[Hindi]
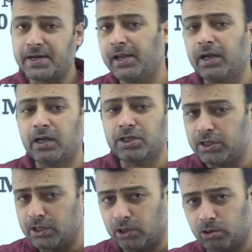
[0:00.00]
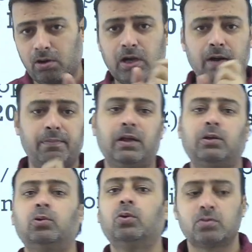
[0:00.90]
की एक अच्छी सी थॉट आप लिख
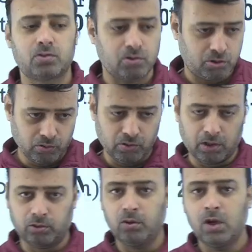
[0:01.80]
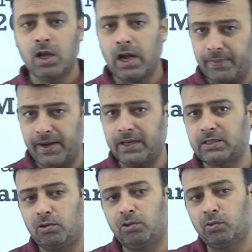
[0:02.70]
दो शुरू कर दो अपने ऐसे
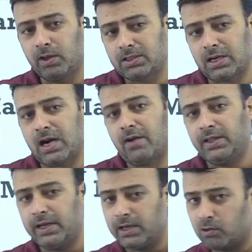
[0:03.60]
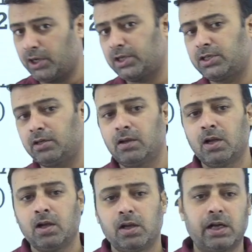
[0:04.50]
को यू कैन स्टार्ट विद एनी कोटेशन
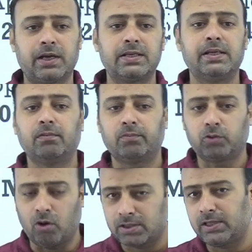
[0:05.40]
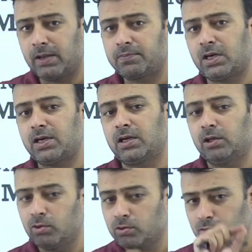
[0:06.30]
या किसी थॉट से आप स्टार्ट कर
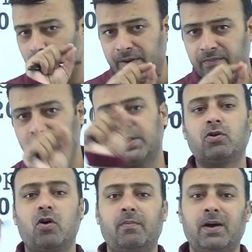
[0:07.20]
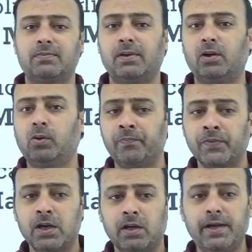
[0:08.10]
दो उसको आप इन्वर्टेड कॉमाज में लो
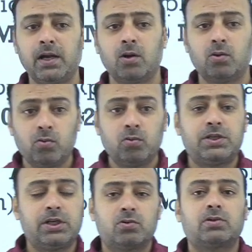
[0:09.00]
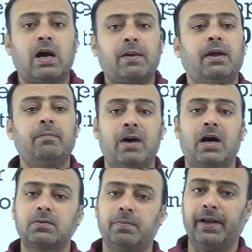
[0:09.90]
राइट right? उन चीज़ों से आपके
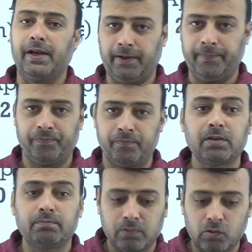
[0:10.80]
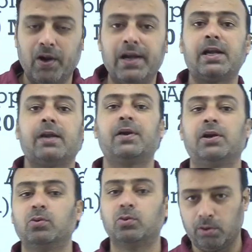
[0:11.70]
मार्क्स बनेंगे मतलब क्वालिटी
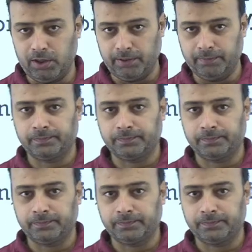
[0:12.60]
प्रोड्यूस होएगी